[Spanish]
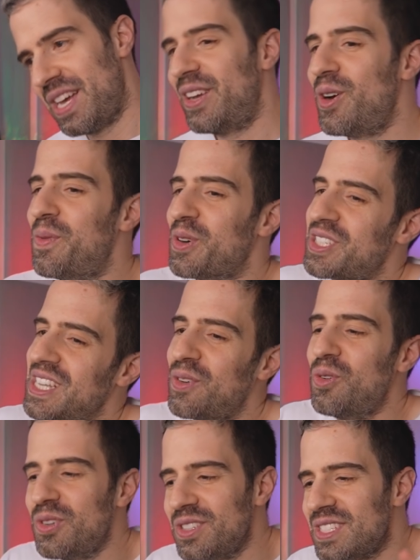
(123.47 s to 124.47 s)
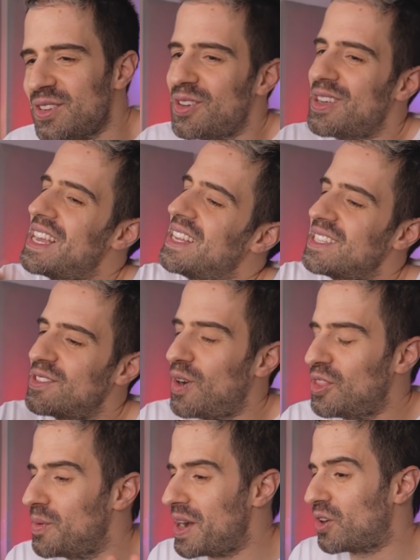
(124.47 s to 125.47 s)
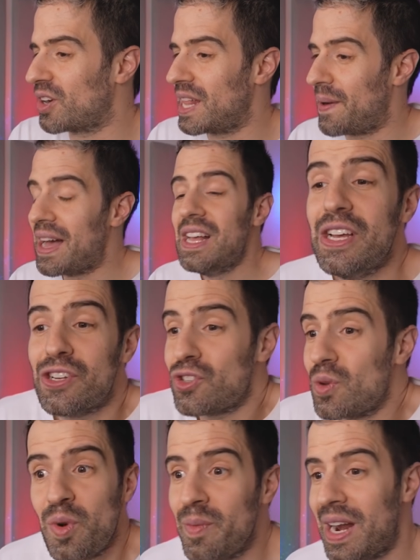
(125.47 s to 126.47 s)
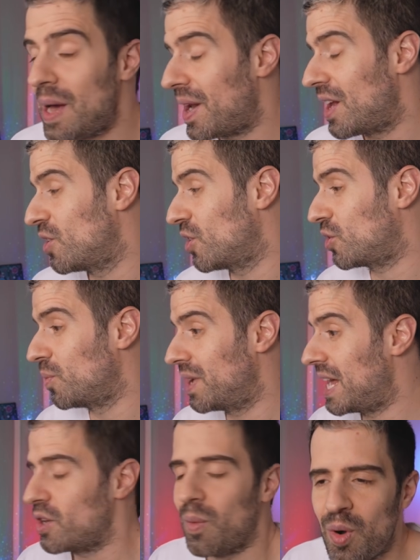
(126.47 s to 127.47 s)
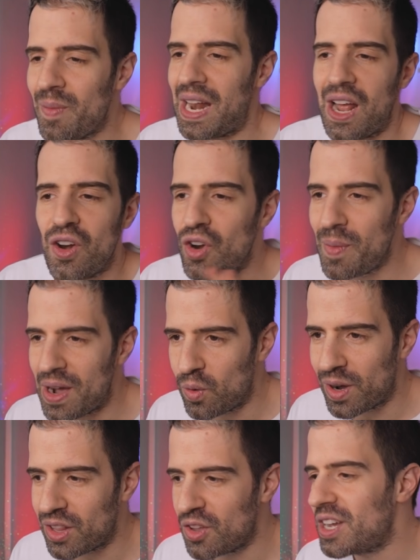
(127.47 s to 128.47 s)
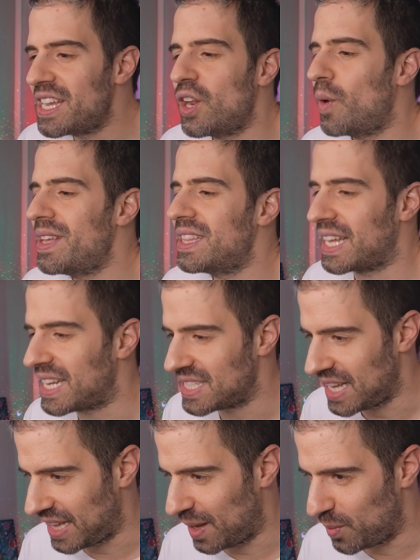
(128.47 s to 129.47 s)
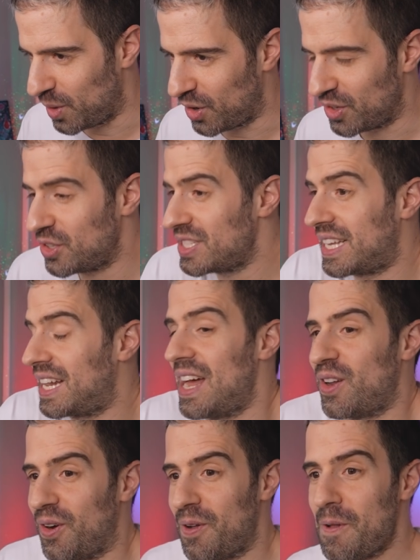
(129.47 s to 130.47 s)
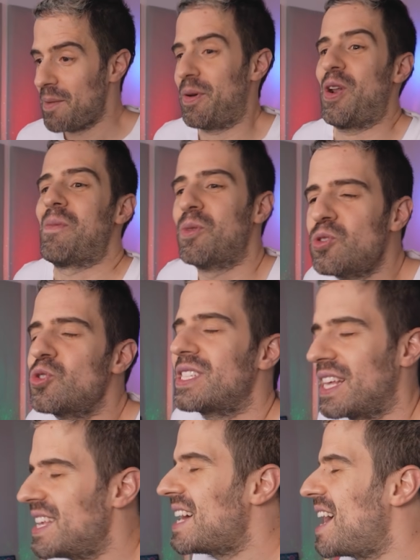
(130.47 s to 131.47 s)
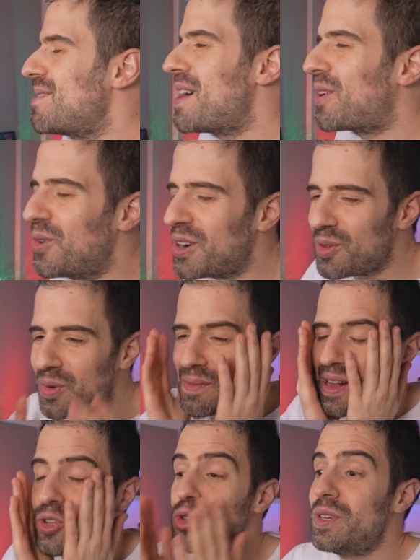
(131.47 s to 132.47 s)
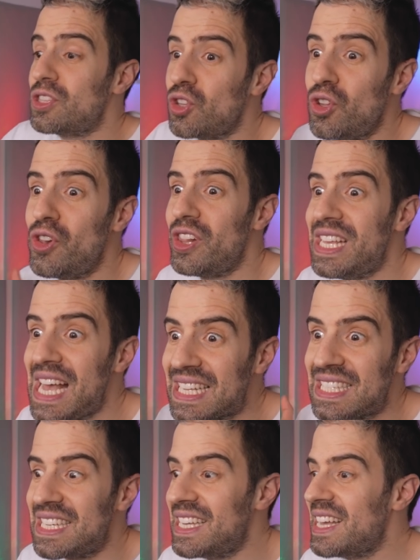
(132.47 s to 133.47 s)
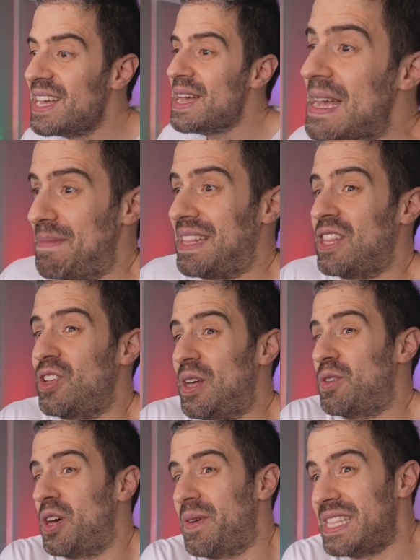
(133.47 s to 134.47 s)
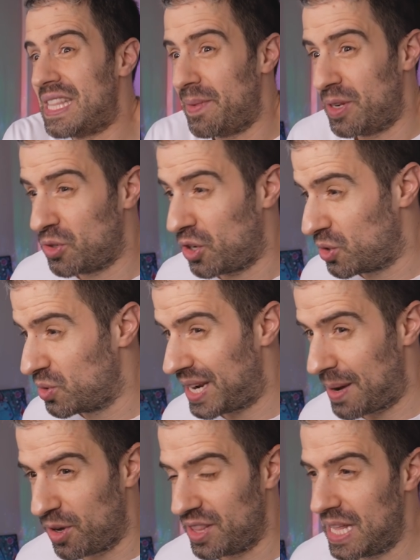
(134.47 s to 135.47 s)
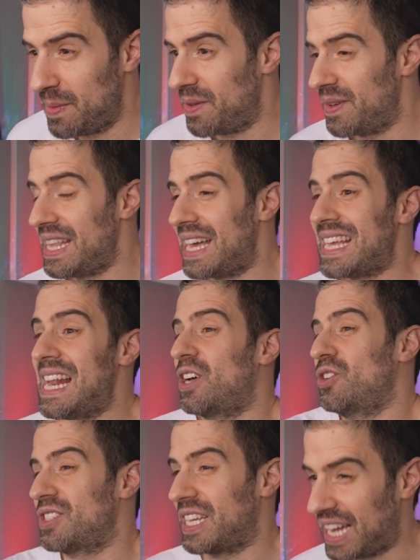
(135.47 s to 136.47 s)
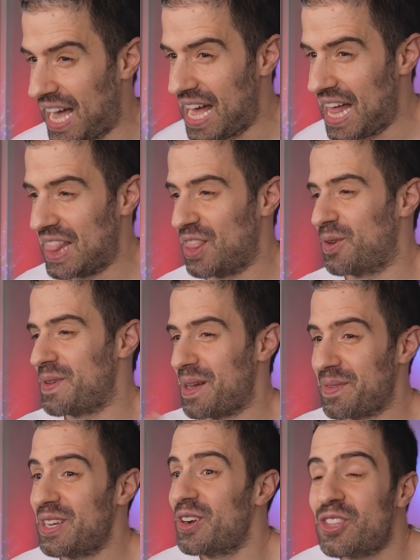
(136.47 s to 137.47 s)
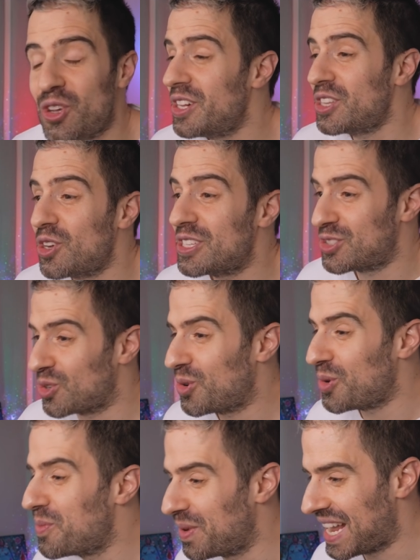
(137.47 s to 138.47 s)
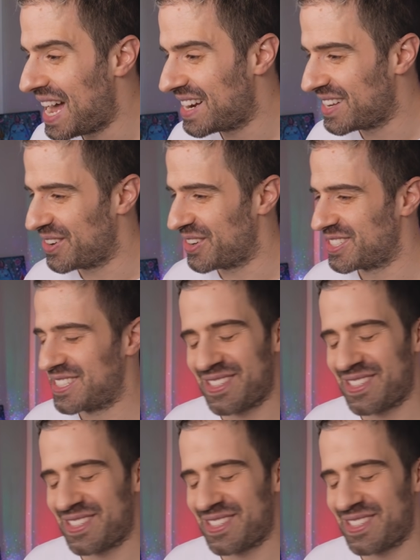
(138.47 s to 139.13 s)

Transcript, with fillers: Es como según eh, cuando me acordaba. Yo soy muy mala para los cumpleaños, muy mala. No me acuerdo y no me interesa tampoco. Entonces, claro, pero a Muso ese día, y me acuerdo, porque además lo tuve todo el día así, mandándole audio a 20 minutos con un dramón de mi vida y él aconsejando mi amigo. Y todo esto en su cumpleaños.